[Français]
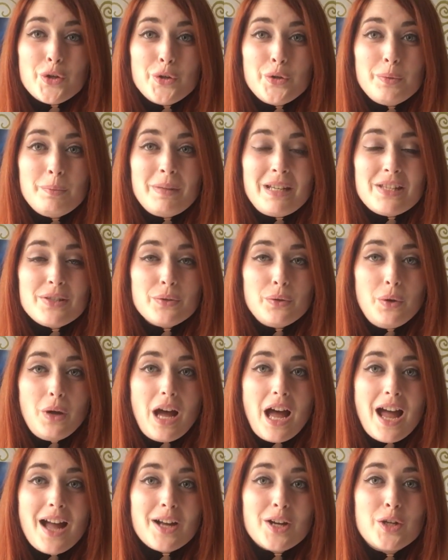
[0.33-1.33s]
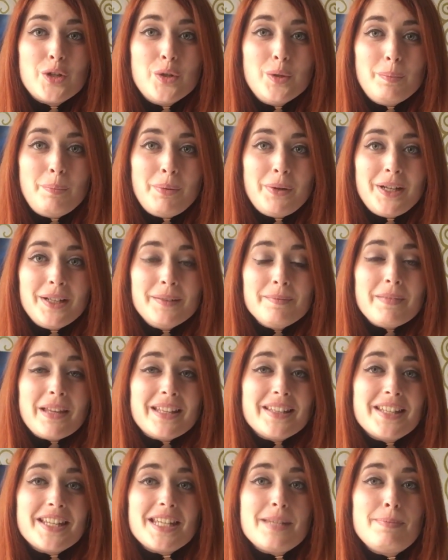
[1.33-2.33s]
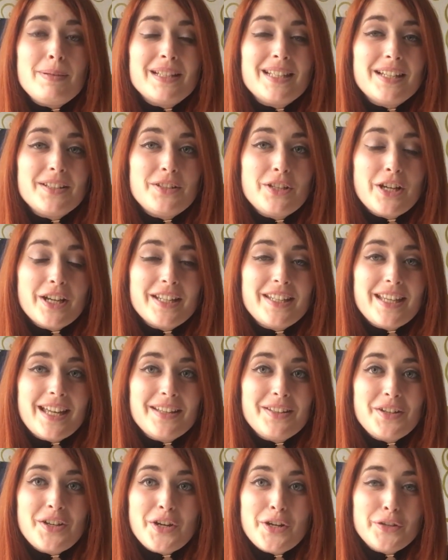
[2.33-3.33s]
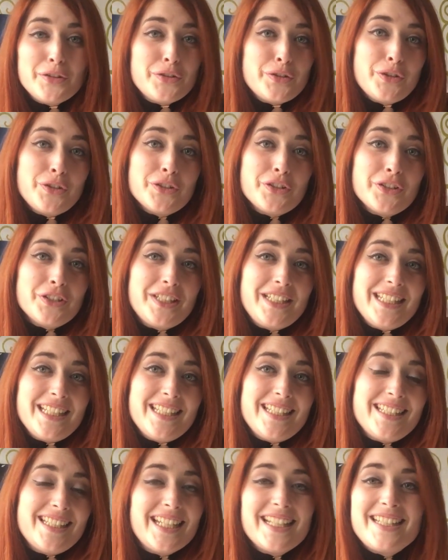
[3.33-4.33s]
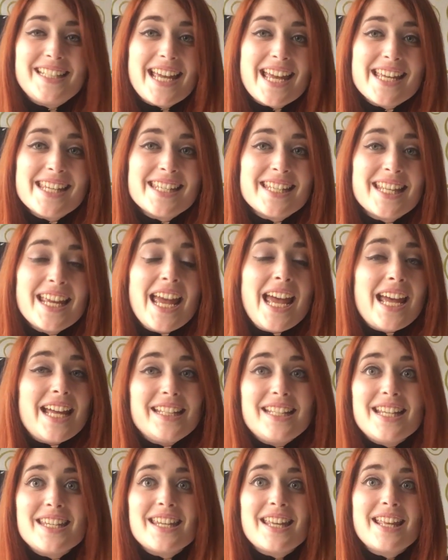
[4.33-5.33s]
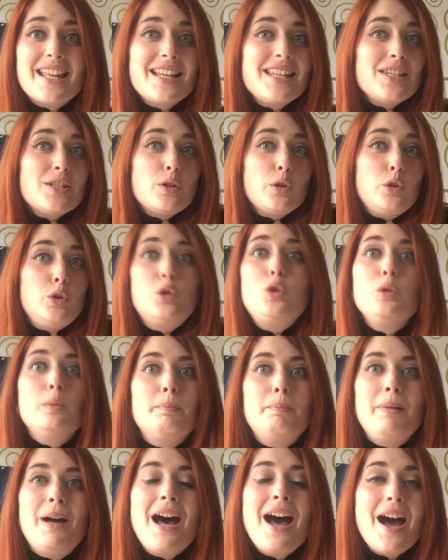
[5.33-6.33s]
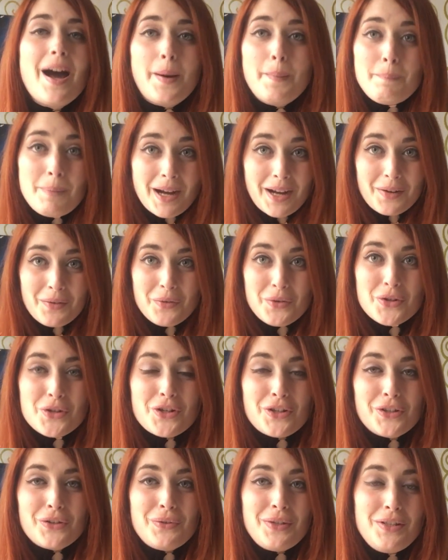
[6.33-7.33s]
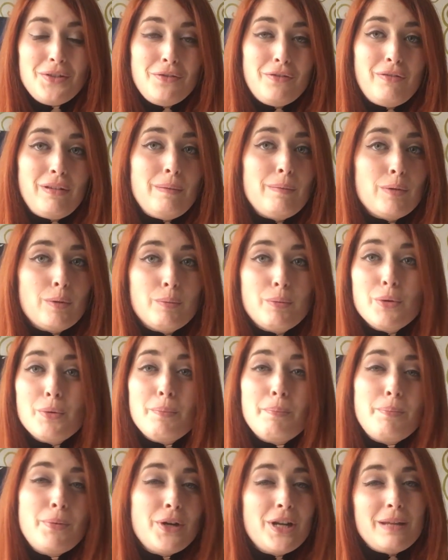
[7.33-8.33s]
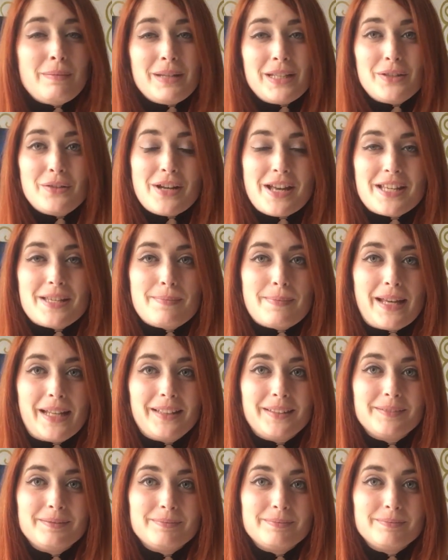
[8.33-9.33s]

Une maison, un couple, des spectateurs qui adorent, d'autres qui détestent, des analyses de toutes parts. Parlons aujourd'hui du film le plus polémique de la semaine.